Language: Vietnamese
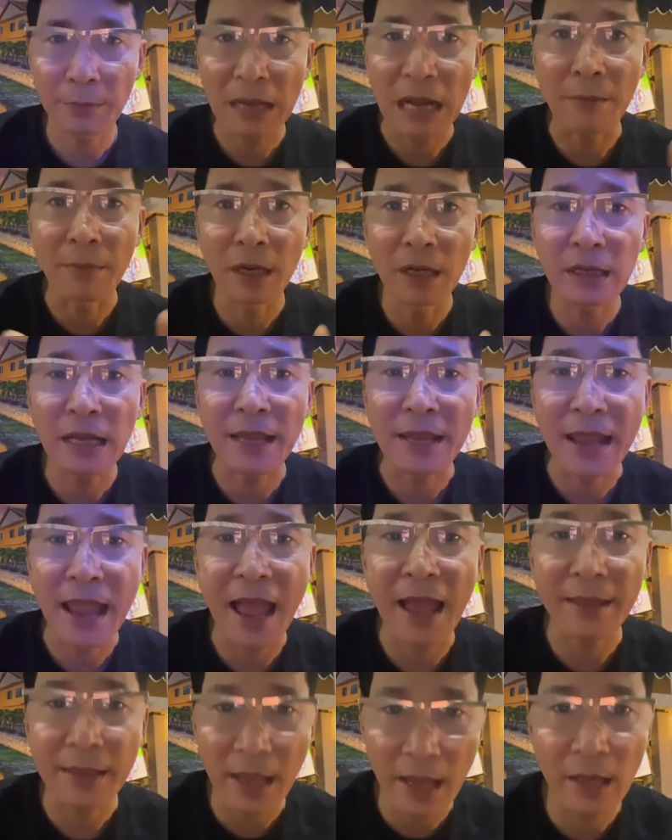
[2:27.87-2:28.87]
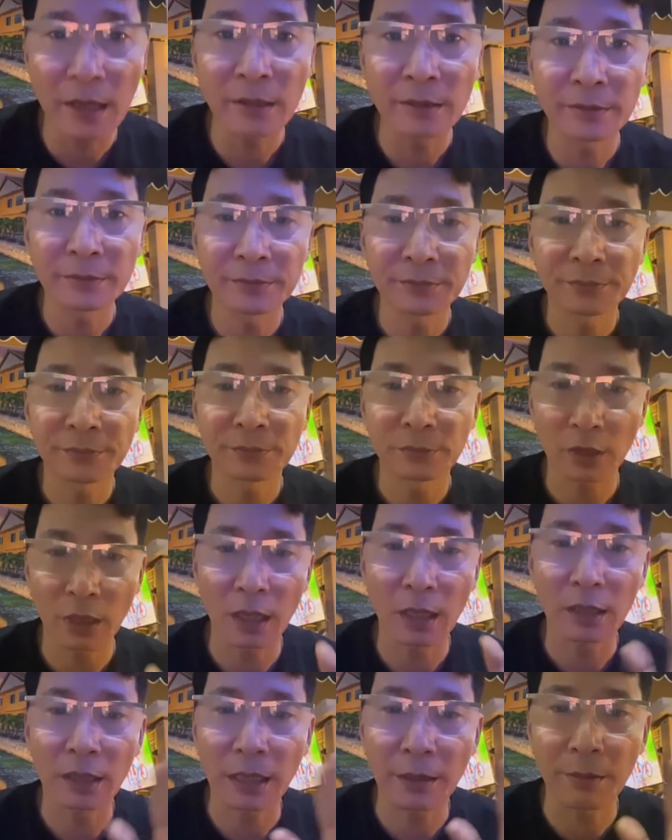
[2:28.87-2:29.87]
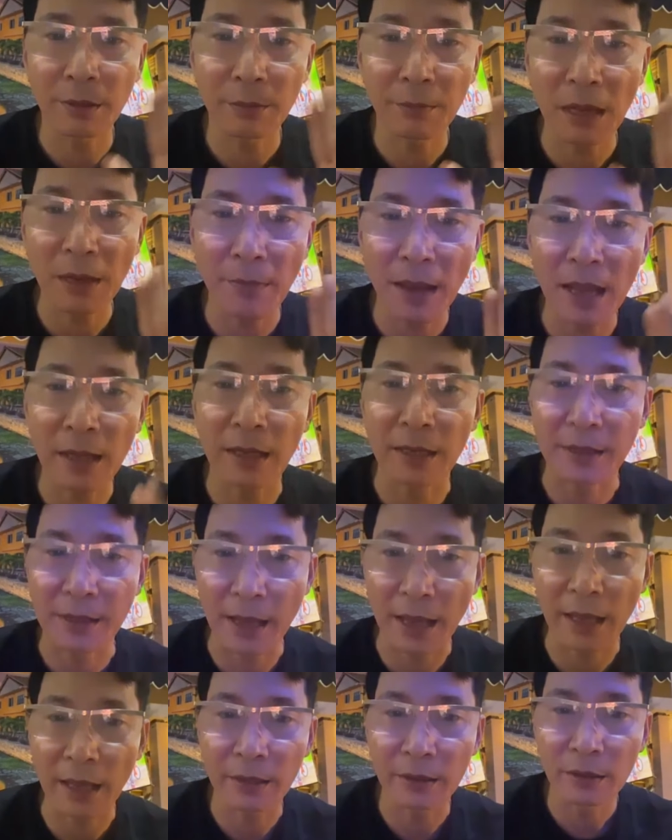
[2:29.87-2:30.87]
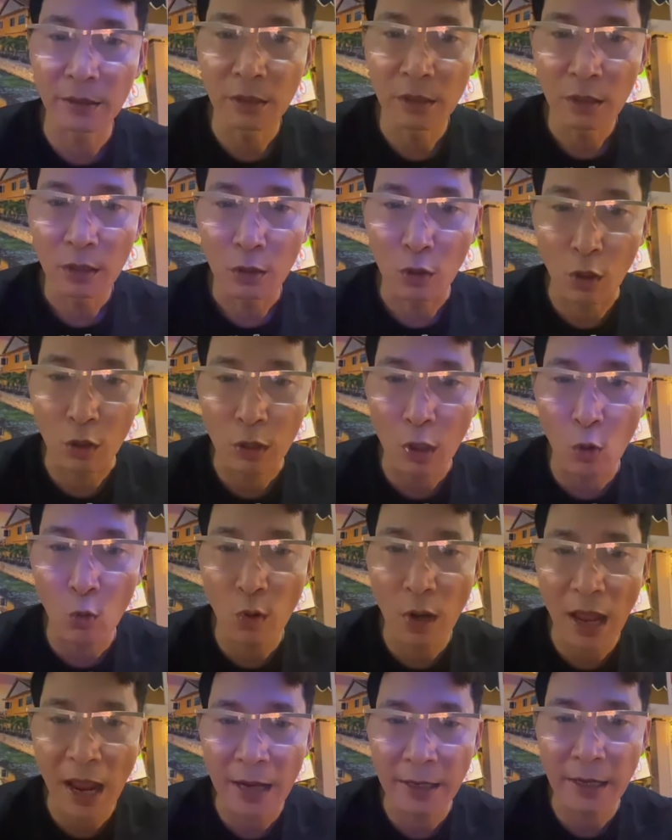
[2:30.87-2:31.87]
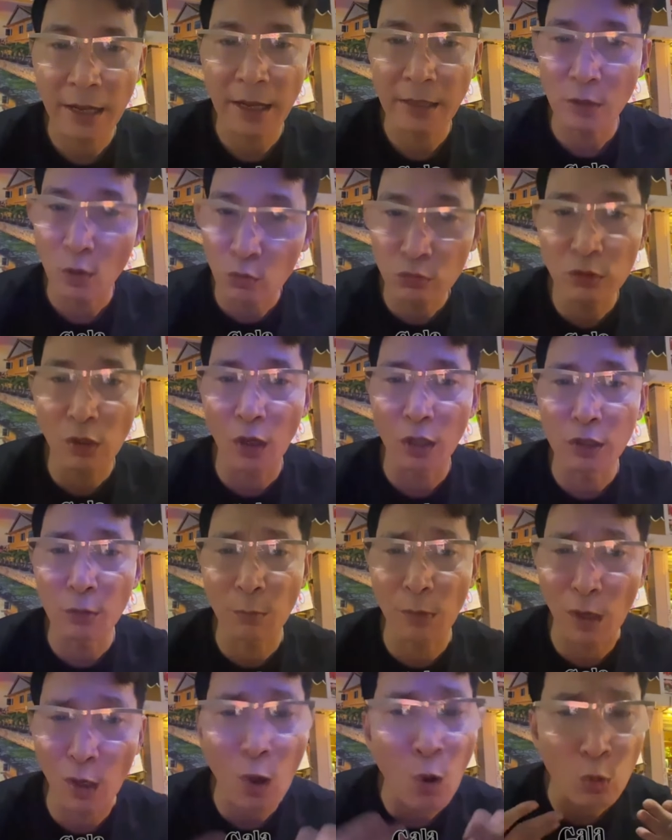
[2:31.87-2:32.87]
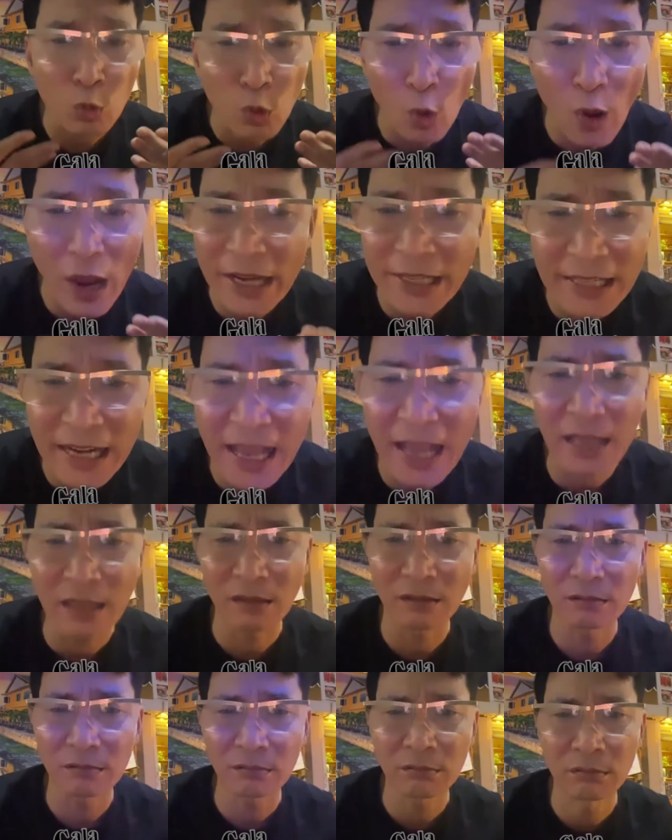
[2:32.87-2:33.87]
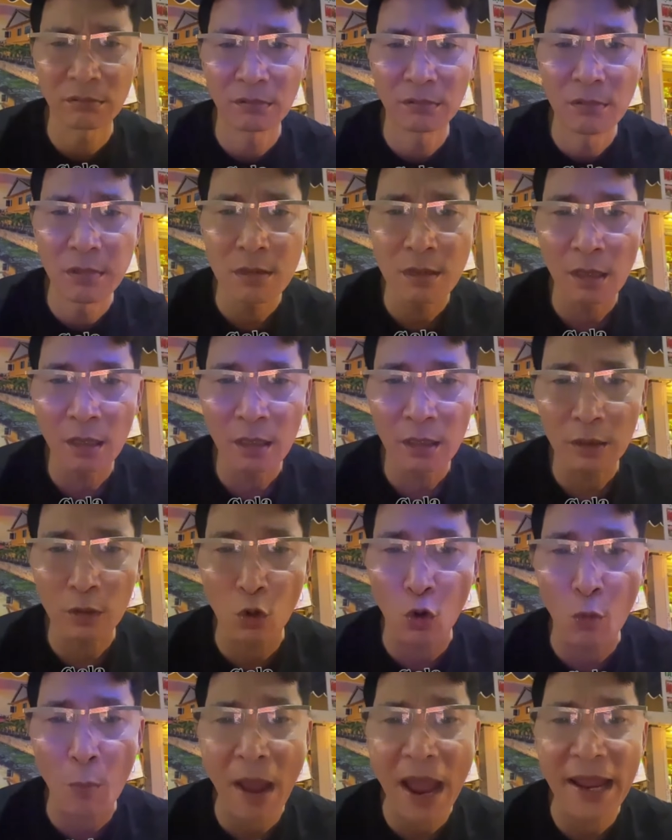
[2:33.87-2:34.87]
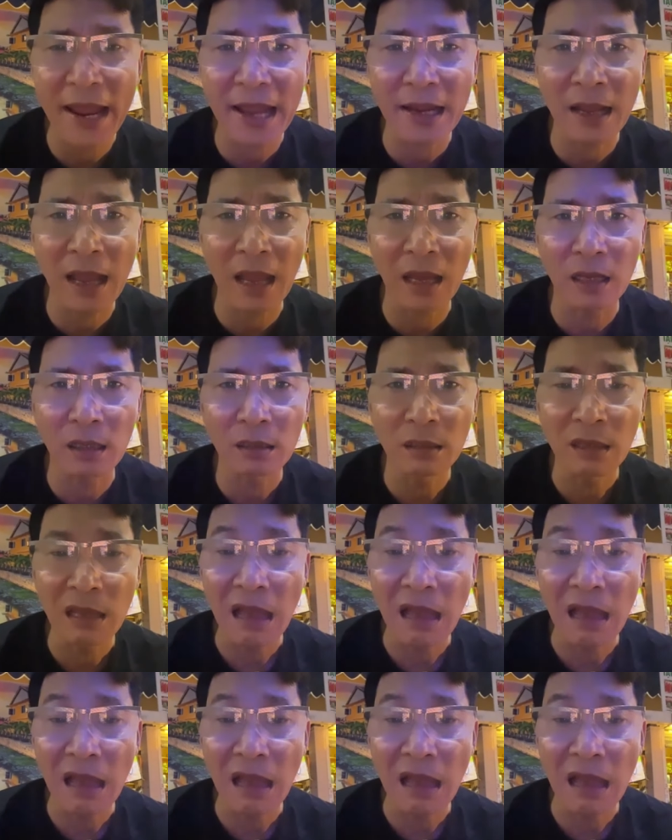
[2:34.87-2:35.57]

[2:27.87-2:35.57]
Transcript: em cảm ơn cả nhà nhá rồi dạ, em bye bye cả nhà nó câu like đấy đúng rồi nhưng mà nó không cho anh lên đỗ mai anh ạ à.